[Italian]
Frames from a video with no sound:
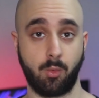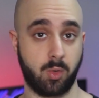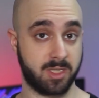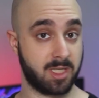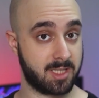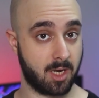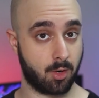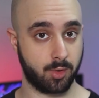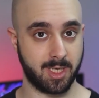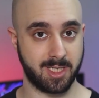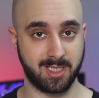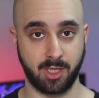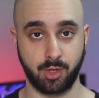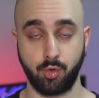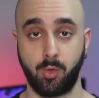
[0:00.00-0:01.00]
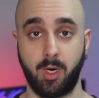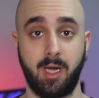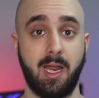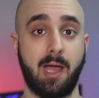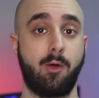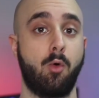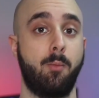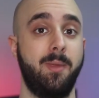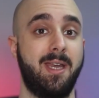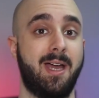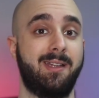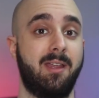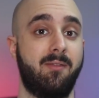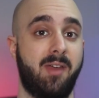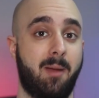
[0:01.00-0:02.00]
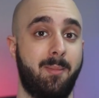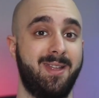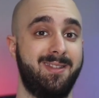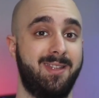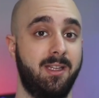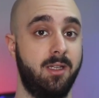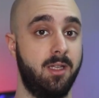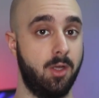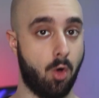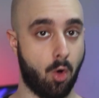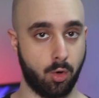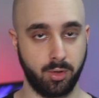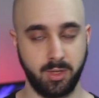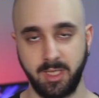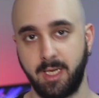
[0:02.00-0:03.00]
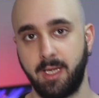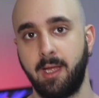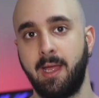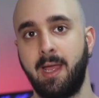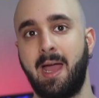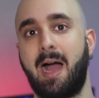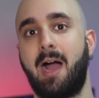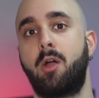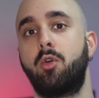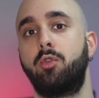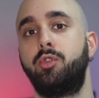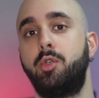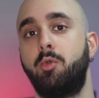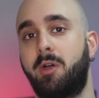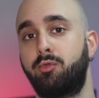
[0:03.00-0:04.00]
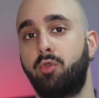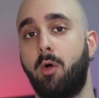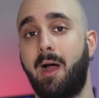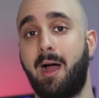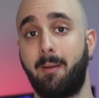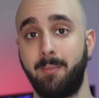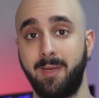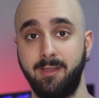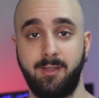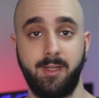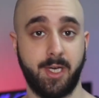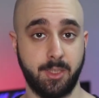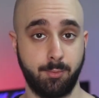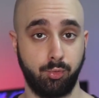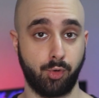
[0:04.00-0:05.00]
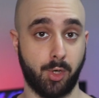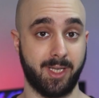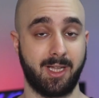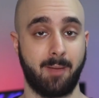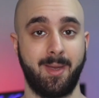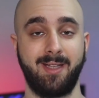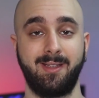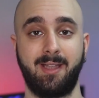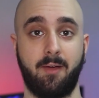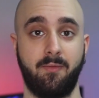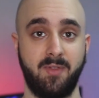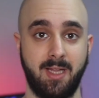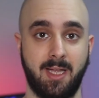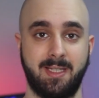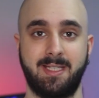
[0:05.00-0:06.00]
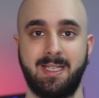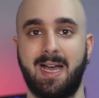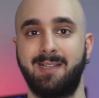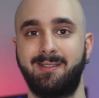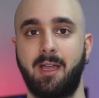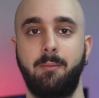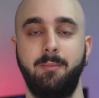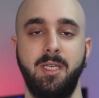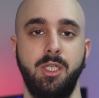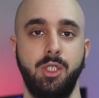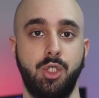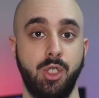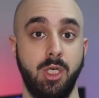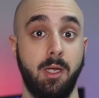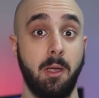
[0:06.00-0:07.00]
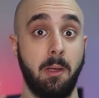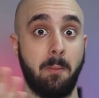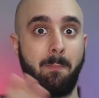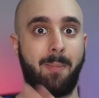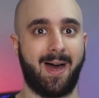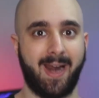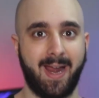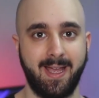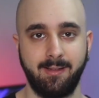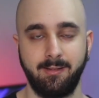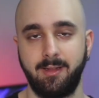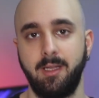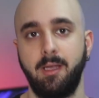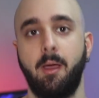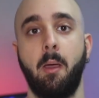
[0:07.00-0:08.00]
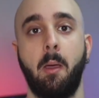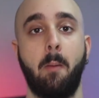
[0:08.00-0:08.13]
in questa seconda stagione, ne ha combinate veramente di ogni, ha continuato a mentire spudoratamente a fidanzata, amici, parenti